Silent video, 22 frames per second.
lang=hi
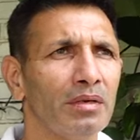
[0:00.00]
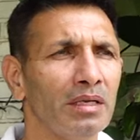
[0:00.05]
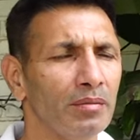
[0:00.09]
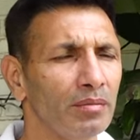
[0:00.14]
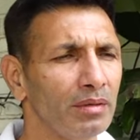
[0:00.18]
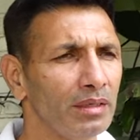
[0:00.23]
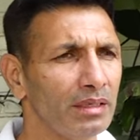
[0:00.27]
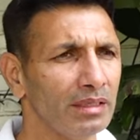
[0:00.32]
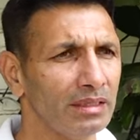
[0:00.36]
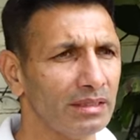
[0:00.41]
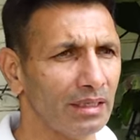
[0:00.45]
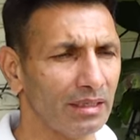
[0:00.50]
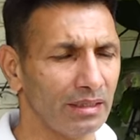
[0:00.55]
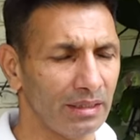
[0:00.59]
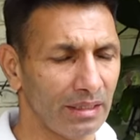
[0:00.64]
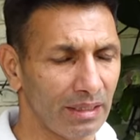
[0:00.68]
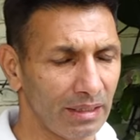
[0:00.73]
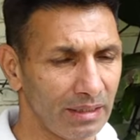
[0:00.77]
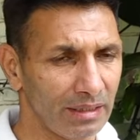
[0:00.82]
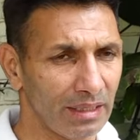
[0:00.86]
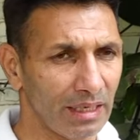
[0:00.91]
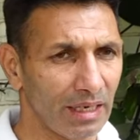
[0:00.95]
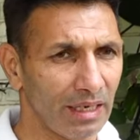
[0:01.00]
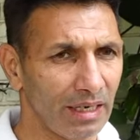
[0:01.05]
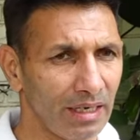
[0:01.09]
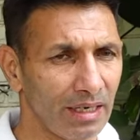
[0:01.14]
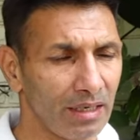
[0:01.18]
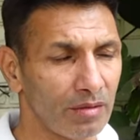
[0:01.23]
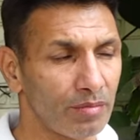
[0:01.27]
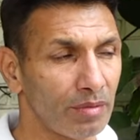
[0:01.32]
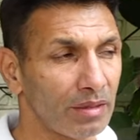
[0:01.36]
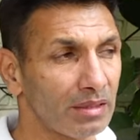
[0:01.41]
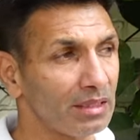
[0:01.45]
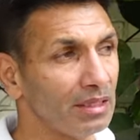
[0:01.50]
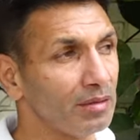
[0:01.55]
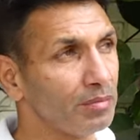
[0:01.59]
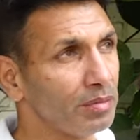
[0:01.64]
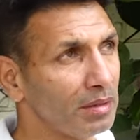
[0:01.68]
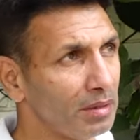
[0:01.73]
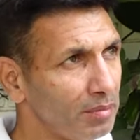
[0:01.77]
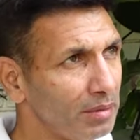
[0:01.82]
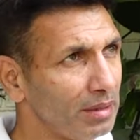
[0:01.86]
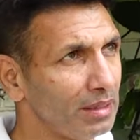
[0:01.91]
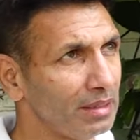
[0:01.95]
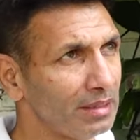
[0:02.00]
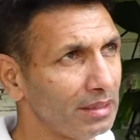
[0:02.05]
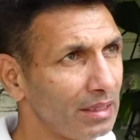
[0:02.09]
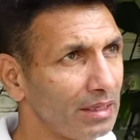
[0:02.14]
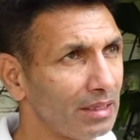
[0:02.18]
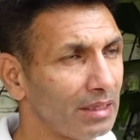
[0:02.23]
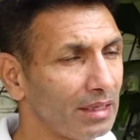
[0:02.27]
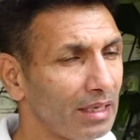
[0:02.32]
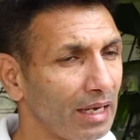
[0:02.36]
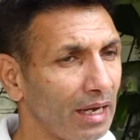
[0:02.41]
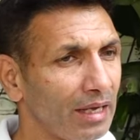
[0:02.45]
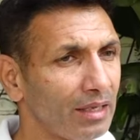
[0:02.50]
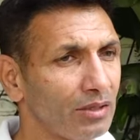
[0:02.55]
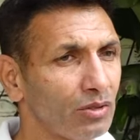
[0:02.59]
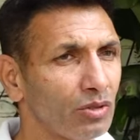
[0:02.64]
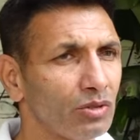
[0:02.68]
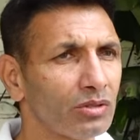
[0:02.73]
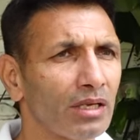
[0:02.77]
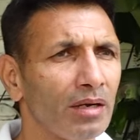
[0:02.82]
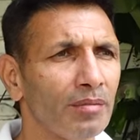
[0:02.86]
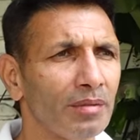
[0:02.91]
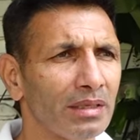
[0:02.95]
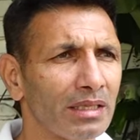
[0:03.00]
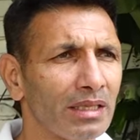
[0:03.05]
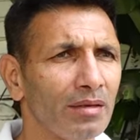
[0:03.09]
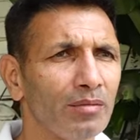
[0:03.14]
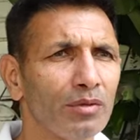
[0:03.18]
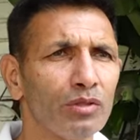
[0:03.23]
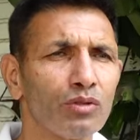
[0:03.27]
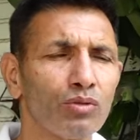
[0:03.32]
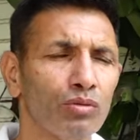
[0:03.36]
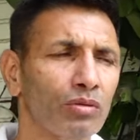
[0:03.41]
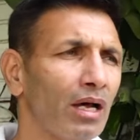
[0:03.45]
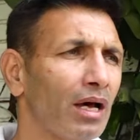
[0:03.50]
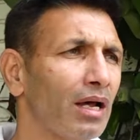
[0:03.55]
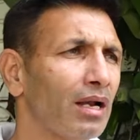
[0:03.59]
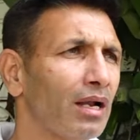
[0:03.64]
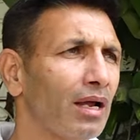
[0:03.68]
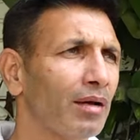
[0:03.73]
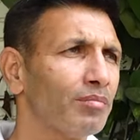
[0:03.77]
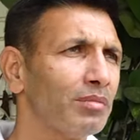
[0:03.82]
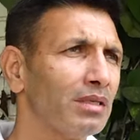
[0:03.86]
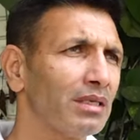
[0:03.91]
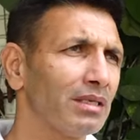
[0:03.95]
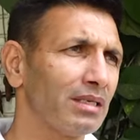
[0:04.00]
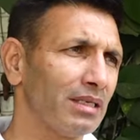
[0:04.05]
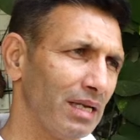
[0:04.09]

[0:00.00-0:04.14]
फिर भी रिजल्ट दे दिया हंड्रेड परसेंट फिर भी रिजल्ट नहीं आया तो इसका मतलब है सुधार आपने